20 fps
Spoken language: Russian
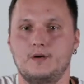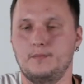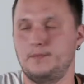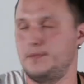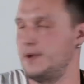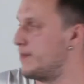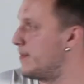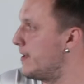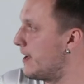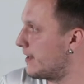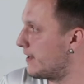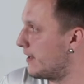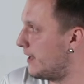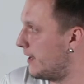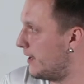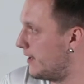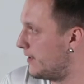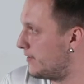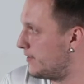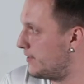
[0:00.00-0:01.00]

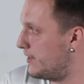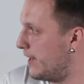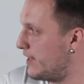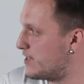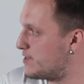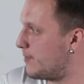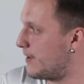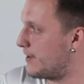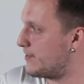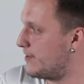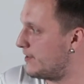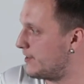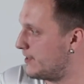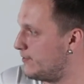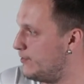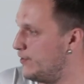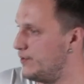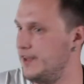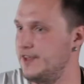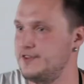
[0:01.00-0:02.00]
примерно 30%
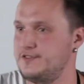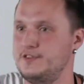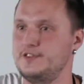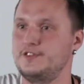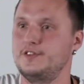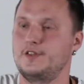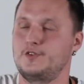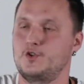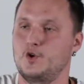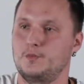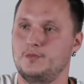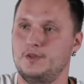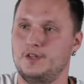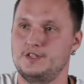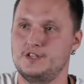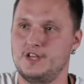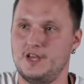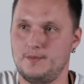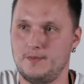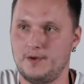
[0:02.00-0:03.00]
людей сидит на темной
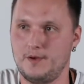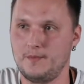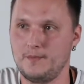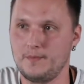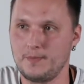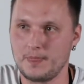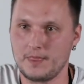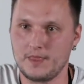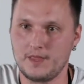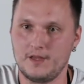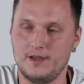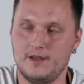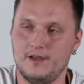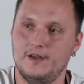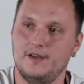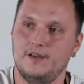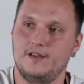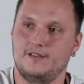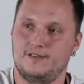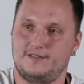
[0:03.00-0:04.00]
теме.
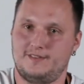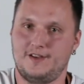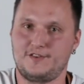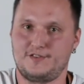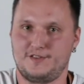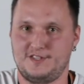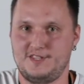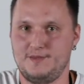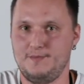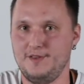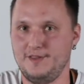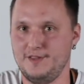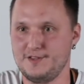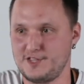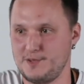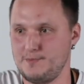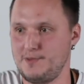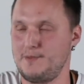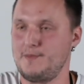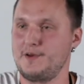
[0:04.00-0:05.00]
Из старше
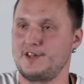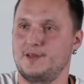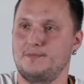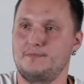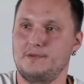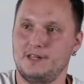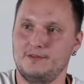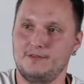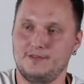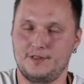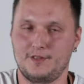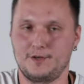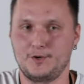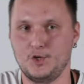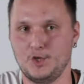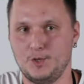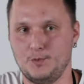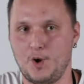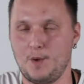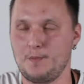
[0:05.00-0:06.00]
70 примерно половина на
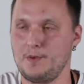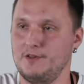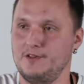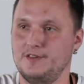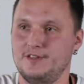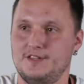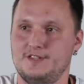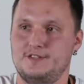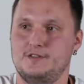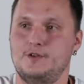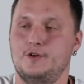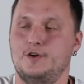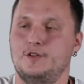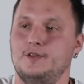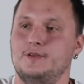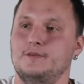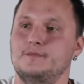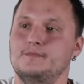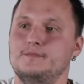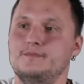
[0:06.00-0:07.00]
голубой, половина на зеленой.